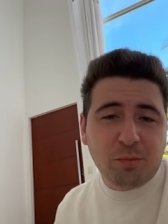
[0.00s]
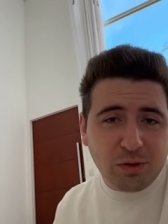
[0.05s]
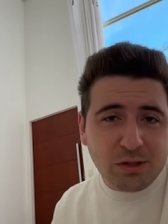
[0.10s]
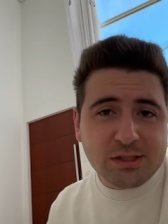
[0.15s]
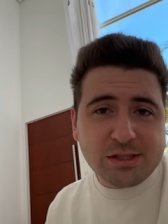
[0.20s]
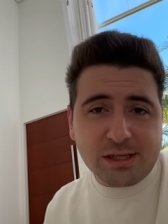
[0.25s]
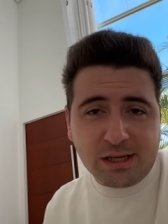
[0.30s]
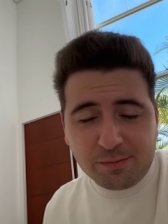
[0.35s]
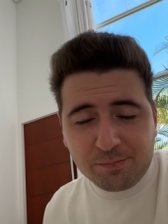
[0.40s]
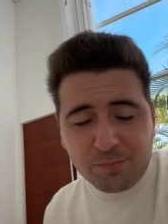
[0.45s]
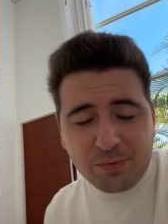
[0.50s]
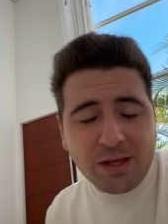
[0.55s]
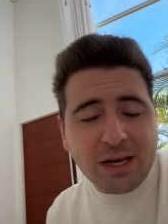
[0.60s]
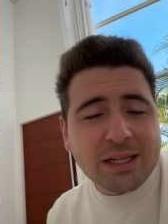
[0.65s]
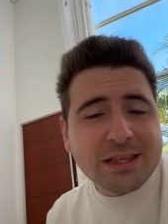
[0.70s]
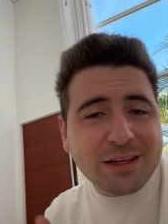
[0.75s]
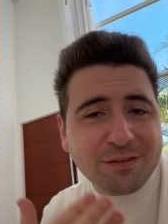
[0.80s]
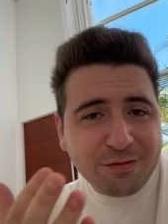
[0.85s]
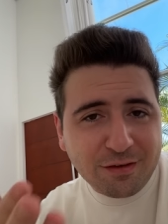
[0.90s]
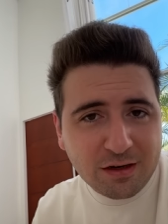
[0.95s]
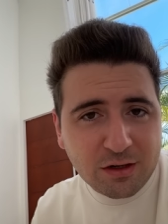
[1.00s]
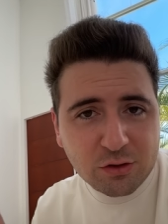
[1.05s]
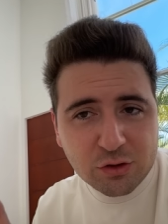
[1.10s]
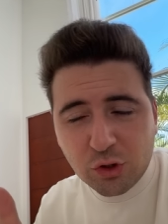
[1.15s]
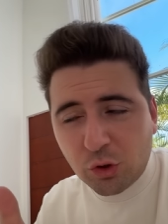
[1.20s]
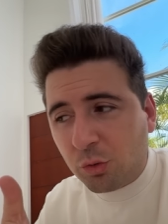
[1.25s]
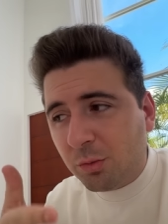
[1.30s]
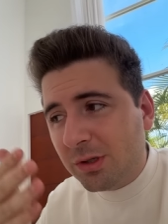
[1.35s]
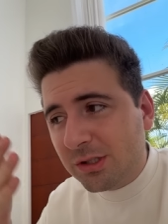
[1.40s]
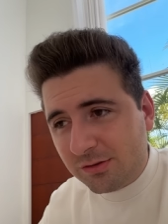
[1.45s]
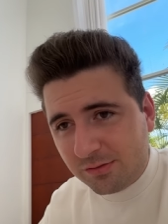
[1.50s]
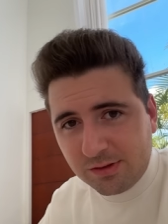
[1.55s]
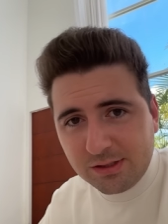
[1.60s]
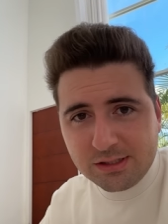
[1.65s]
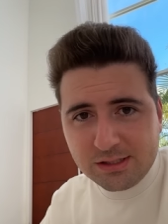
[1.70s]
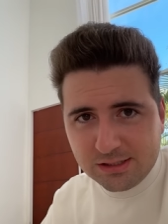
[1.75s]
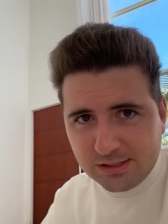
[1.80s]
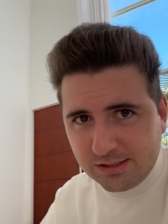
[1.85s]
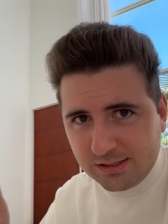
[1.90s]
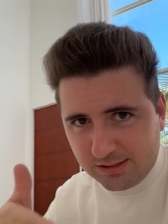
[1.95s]
Pois é, ela tá falando de algumas
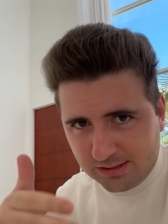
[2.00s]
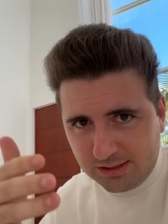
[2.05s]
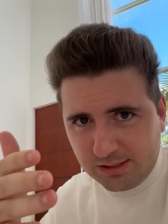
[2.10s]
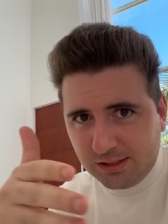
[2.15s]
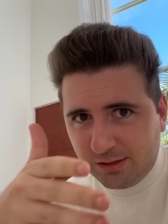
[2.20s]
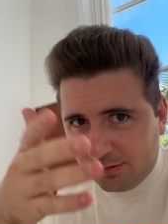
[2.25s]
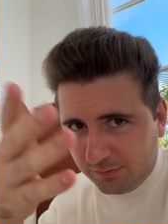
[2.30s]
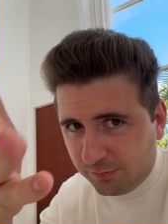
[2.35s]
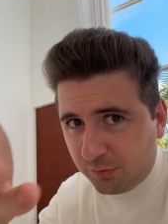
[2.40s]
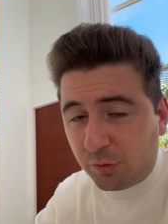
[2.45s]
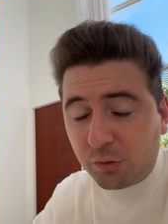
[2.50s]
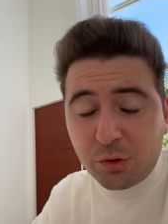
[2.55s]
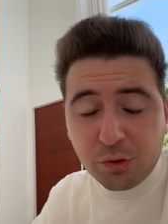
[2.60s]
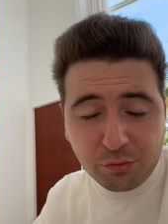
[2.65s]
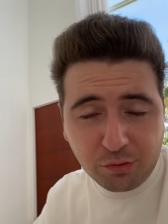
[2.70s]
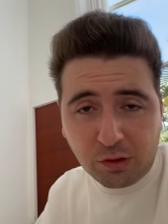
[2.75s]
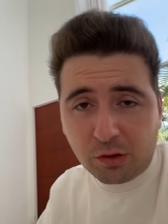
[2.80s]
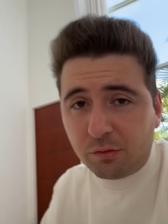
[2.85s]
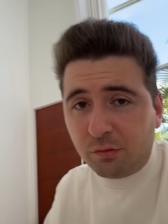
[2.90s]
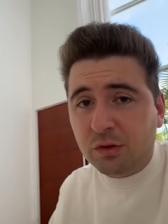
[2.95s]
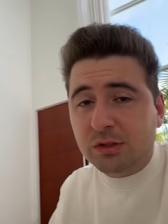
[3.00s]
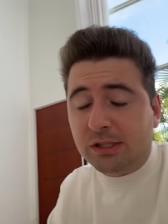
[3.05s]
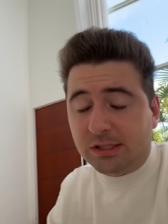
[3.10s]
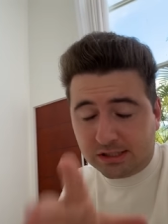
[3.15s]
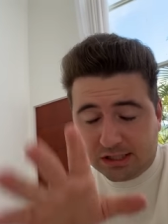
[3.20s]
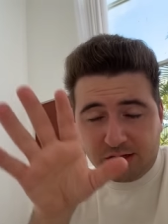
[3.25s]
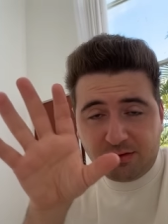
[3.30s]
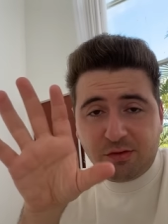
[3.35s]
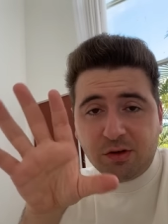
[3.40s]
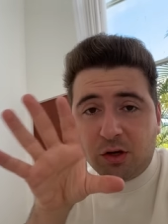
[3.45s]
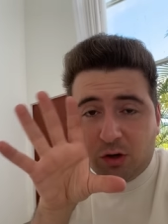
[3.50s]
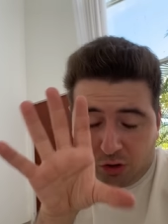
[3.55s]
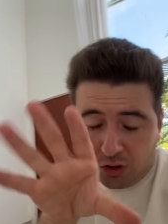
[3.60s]
vezes que foi o que eu falei com vocês. Quer ver?